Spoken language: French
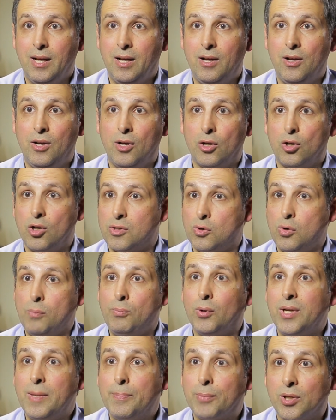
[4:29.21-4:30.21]
euh, que ce soit
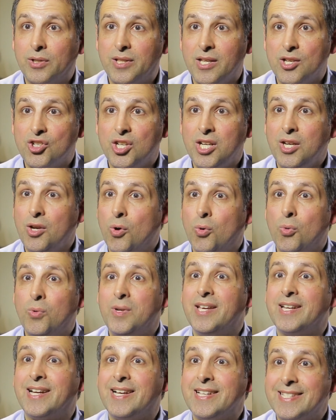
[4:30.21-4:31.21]
pour les protéger ou
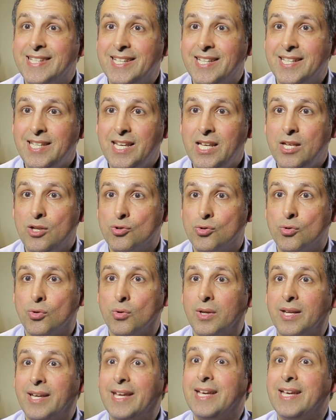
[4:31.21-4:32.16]
les renseigner sur